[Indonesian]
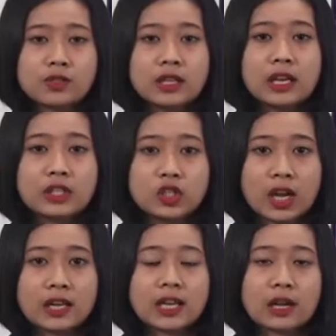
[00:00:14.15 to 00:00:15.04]
terus
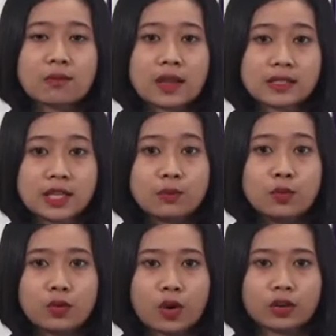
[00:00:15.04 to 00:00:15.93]
dikejar dan
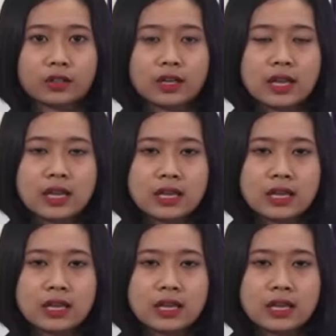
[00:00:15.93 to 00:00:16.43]
masih buron.